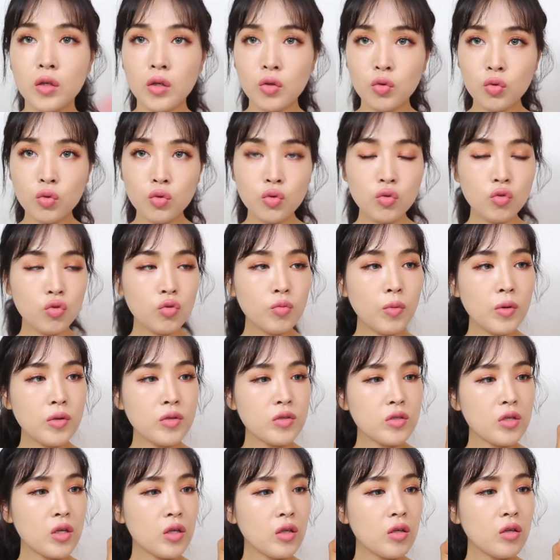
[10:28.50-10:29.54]
그리고 두
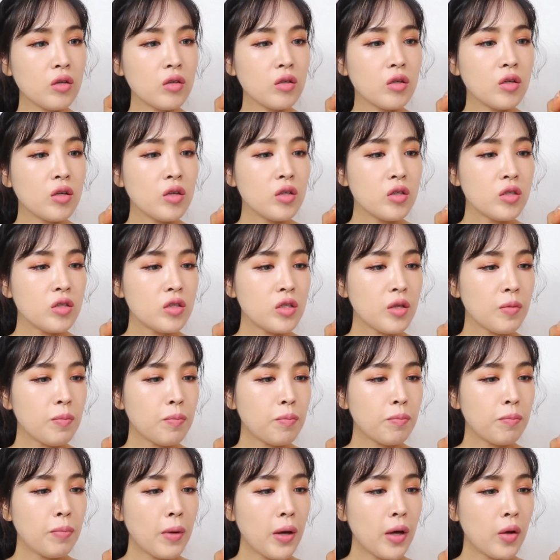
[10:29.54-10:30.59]
번째는
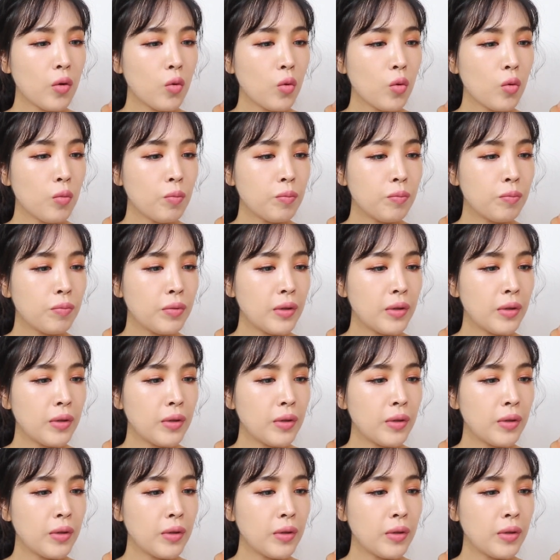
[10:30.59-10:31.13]
18호